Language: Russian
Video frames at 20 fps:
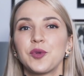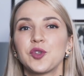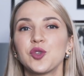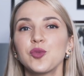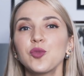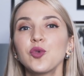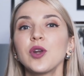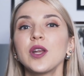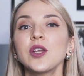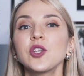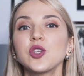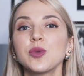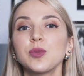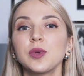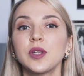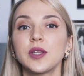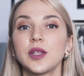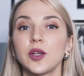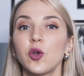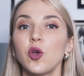Почему раньше
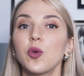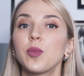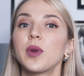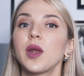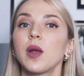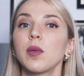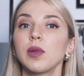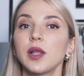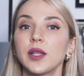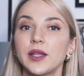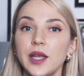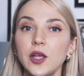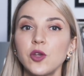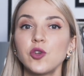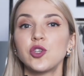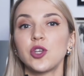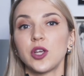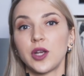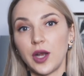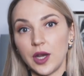было такое
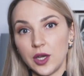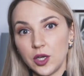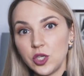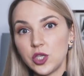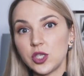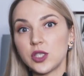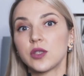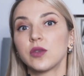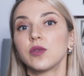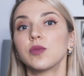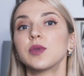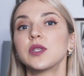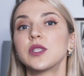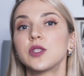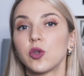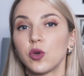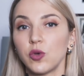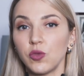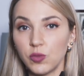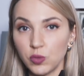преобладающее количество
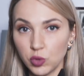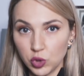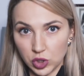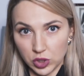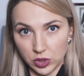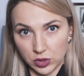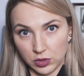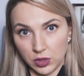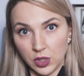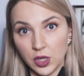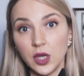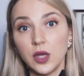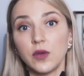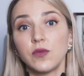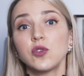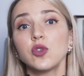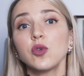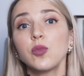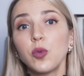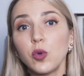мастеров мужчин?
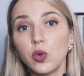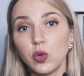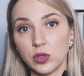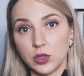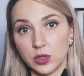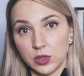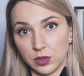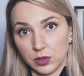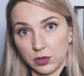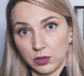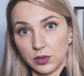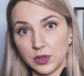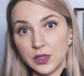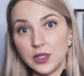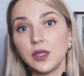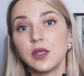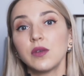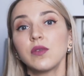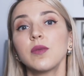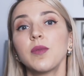Все просто.
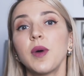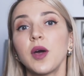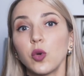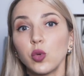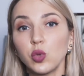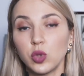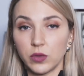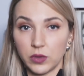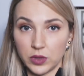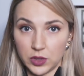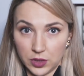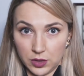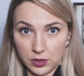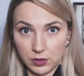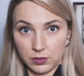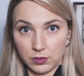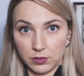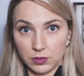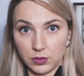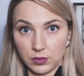Дело в оборудовании.
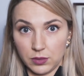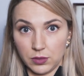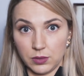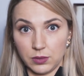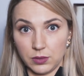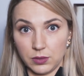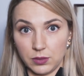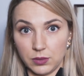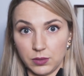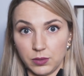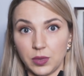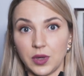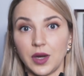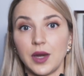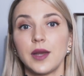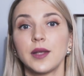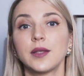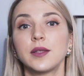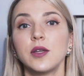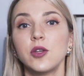Про
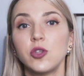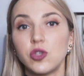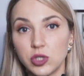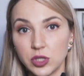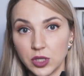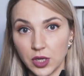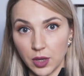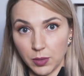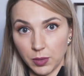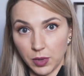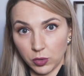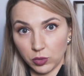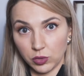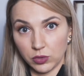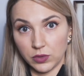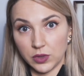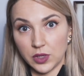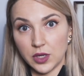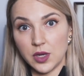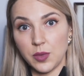электрическое
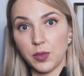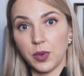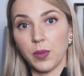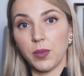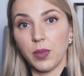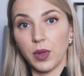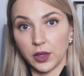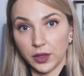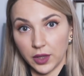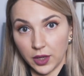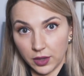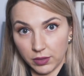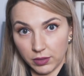оборудование, не про палки